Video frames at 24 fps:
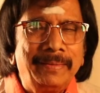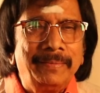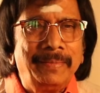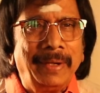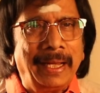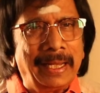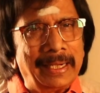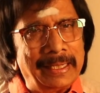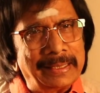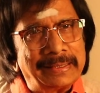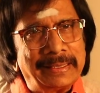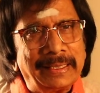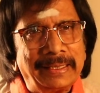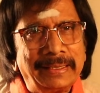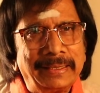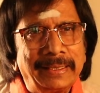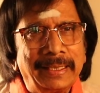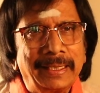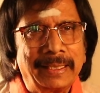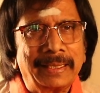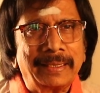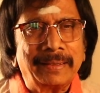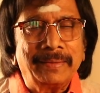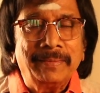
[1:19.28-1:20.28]

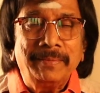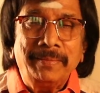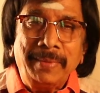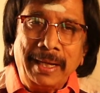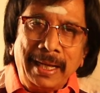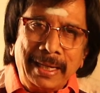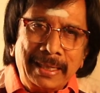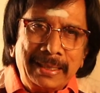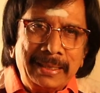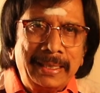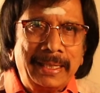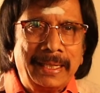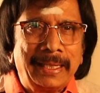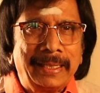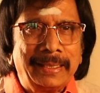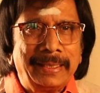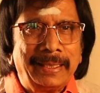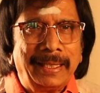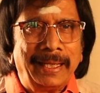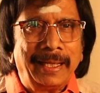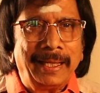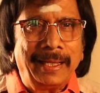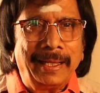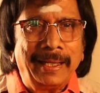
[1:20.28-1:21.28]
பாலச்சந்தர் பாரதி
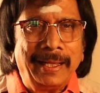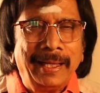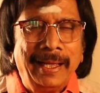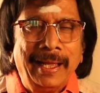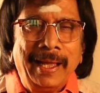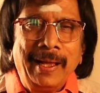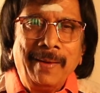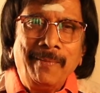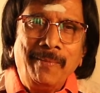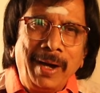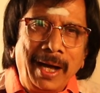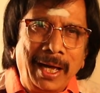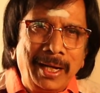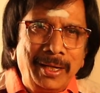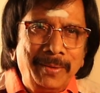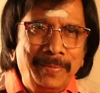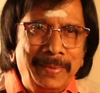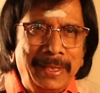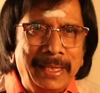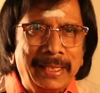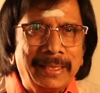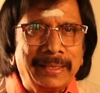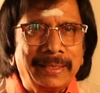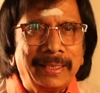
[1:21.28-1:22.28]
ராஜா பாலு
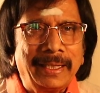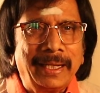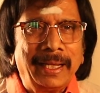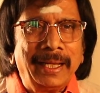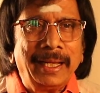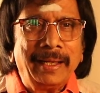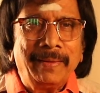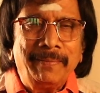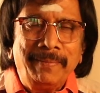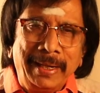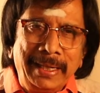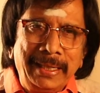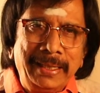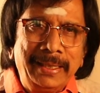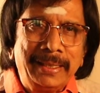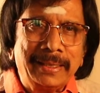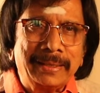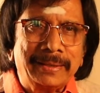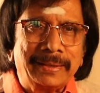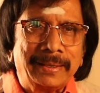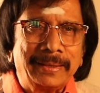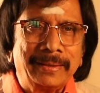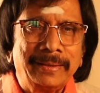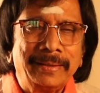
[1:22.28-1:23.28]
மகேந்திரா
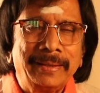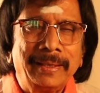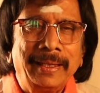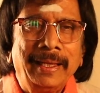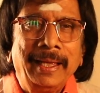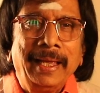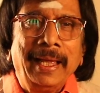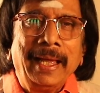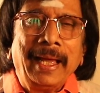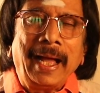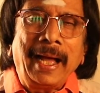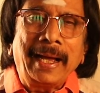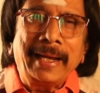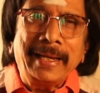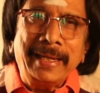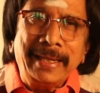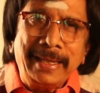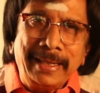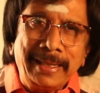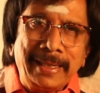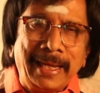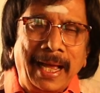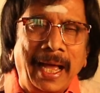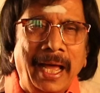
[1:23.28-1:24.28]
மணிரத்னம்
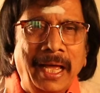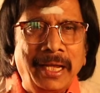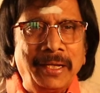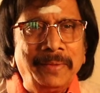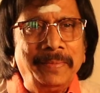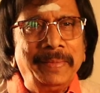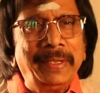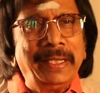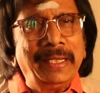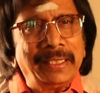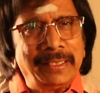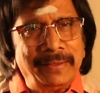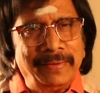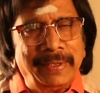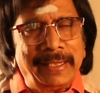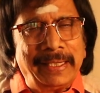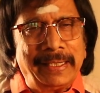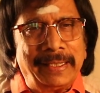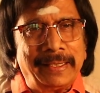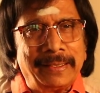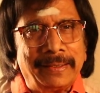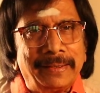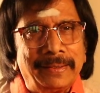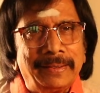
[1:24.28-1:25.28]
ஆகிய யாருமே இது
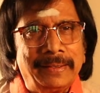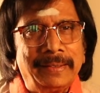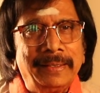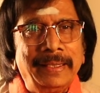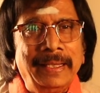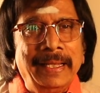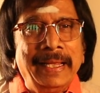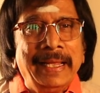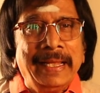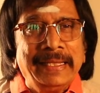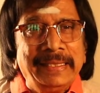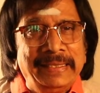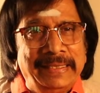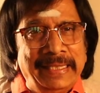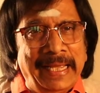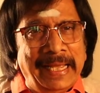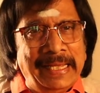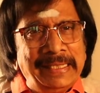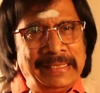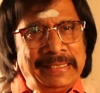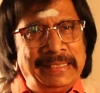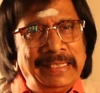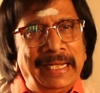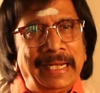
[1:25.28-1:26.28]
வரைக்கும்
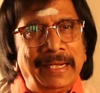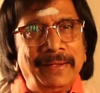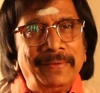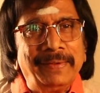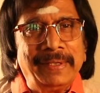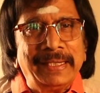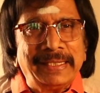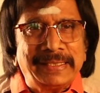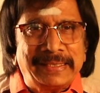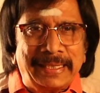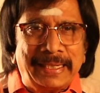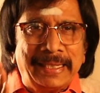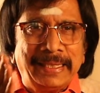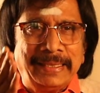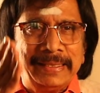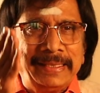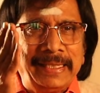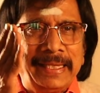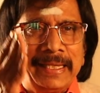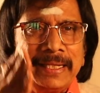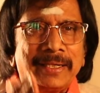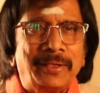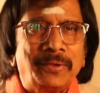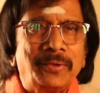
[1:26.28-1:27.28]
தேசிய அளவில் சிறந்த
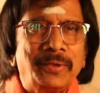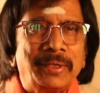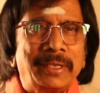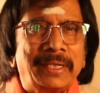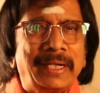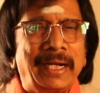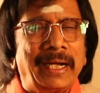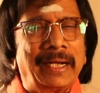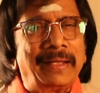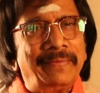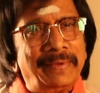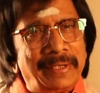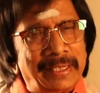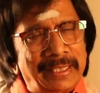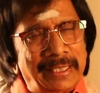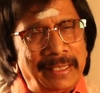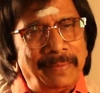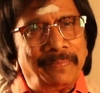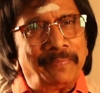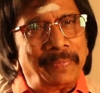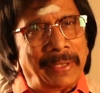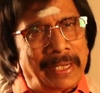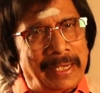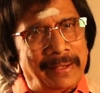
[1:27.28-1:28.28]
இயக்குனருக்கான
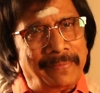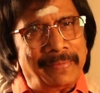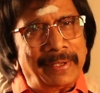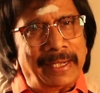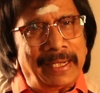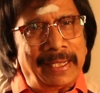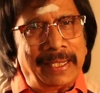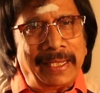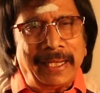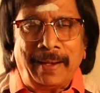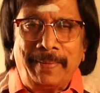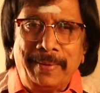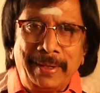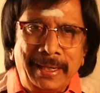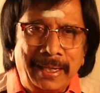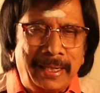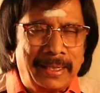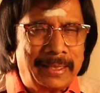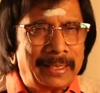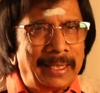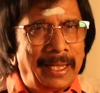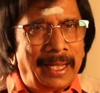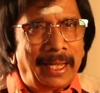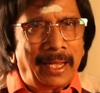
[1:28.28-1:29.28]
விருதை பெறவில்லை
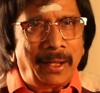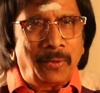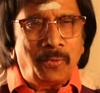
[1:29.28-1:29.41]
அப்படின்றது தான்